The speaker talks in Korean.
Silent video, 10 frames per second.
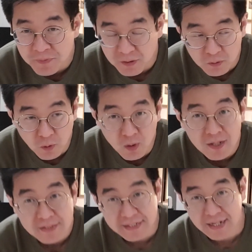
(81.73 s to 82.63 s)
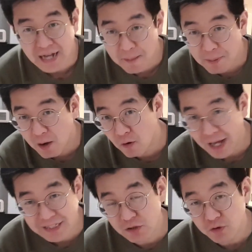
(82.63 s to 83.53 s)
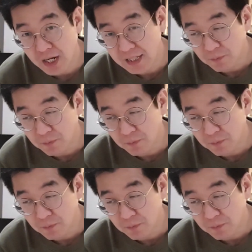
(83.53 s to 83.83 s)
또 제가 카페와 같이 운영하다